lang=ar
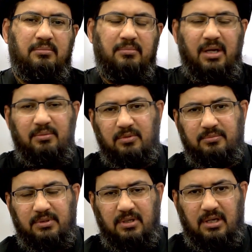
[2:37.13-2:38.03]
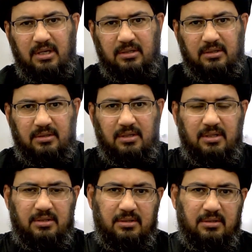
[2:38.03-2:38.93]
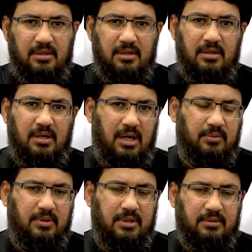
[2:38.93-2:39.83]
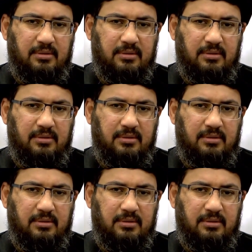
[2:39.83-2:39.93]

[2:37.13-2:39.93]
مع المؤمن الآخر الذي حوله